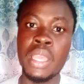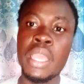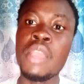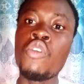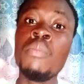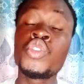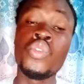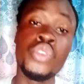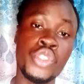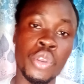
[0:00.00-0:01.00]
Et comme
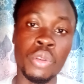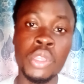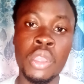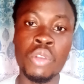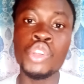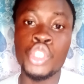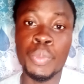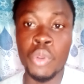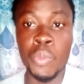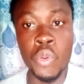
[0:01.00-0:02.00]
solution que je
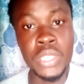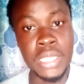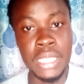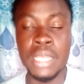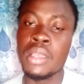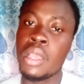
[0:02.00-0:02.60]
propose ici,